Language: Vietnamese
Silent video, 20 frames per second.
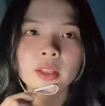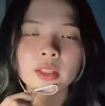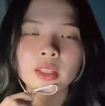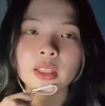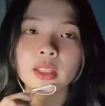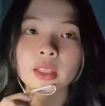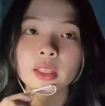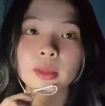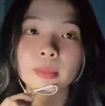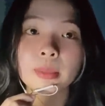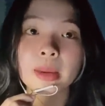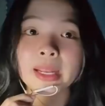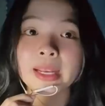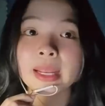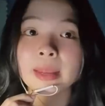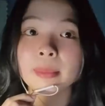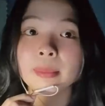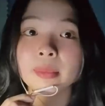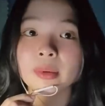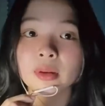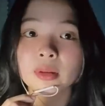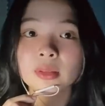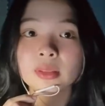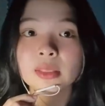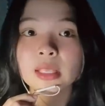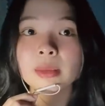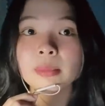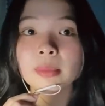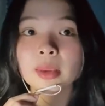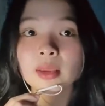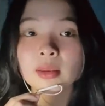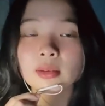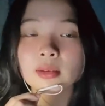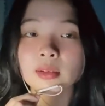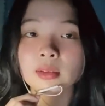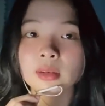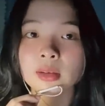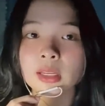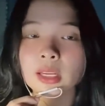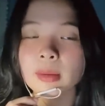thì bạn nằm ở sát mé
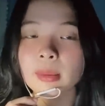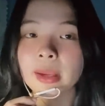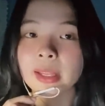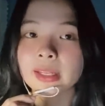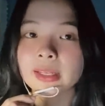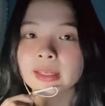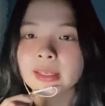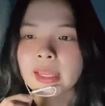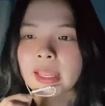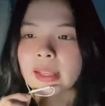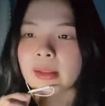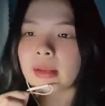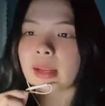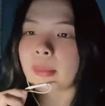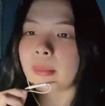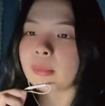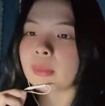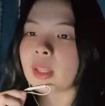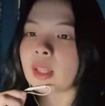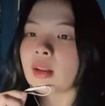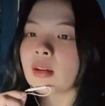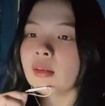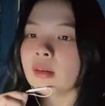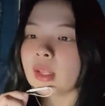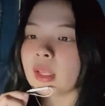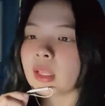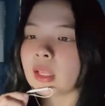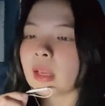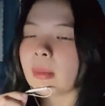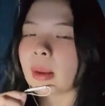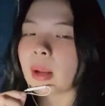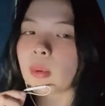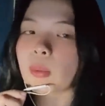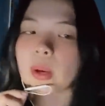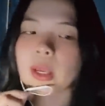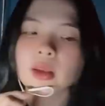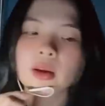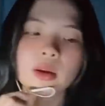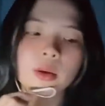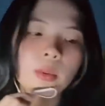giường cái bạn đang nằm vậy lướt đi cái bạn
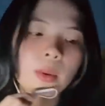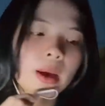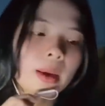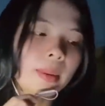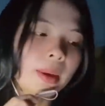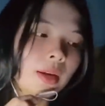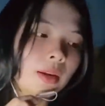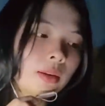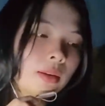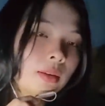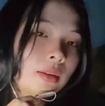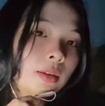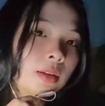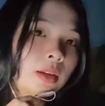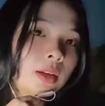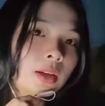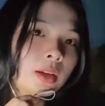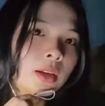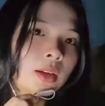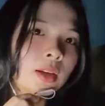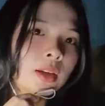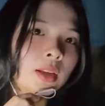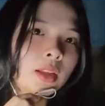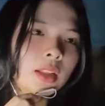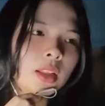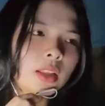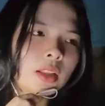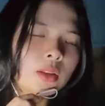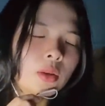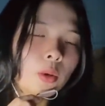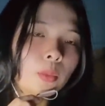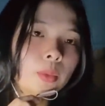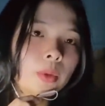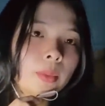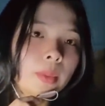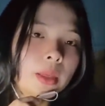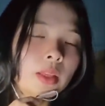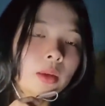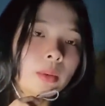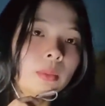quay người qua bạn lướt thì đột
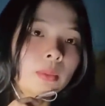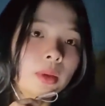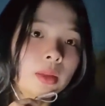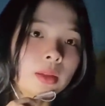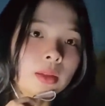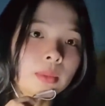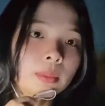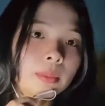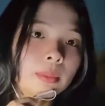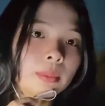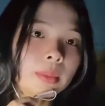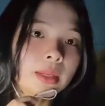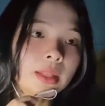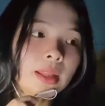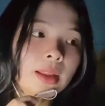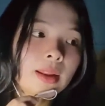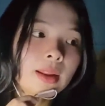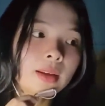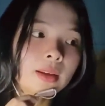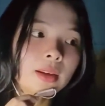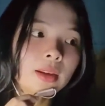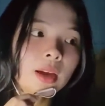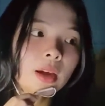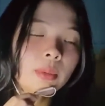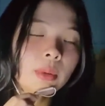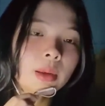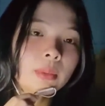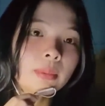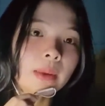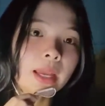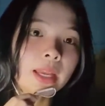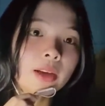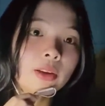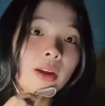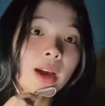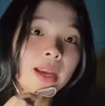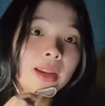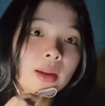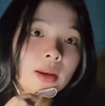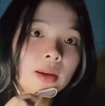nhiên bạn giật mình bạn thấy là kế bên bạn
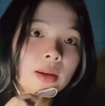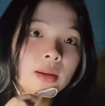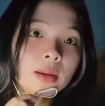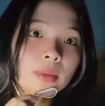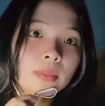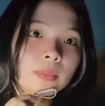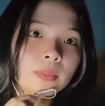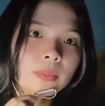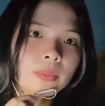có ai đứng